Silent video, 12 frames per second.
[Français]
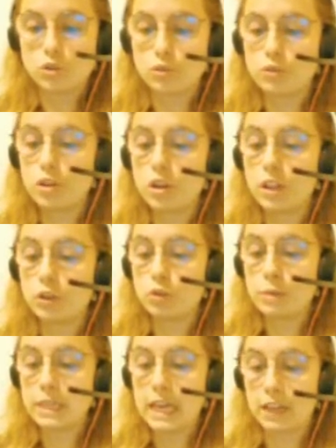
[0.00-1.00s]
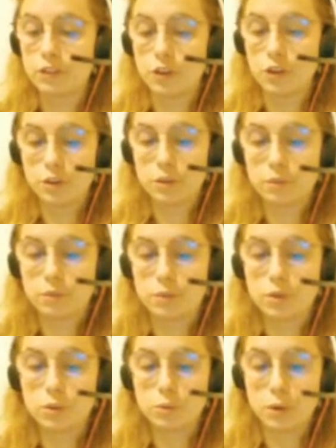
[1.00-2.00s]
Je vous donne un demi-quart d'heure,
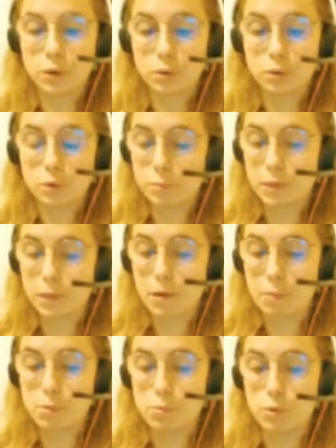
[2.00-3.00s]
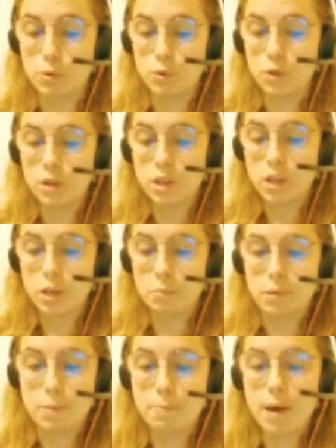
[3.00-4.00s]
lui reprit Barbe Bleue,
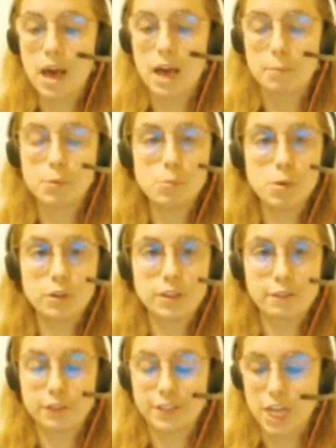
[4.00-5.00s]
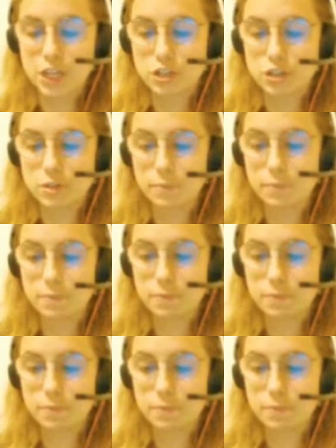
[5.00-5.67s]
mais pas un moment davantage.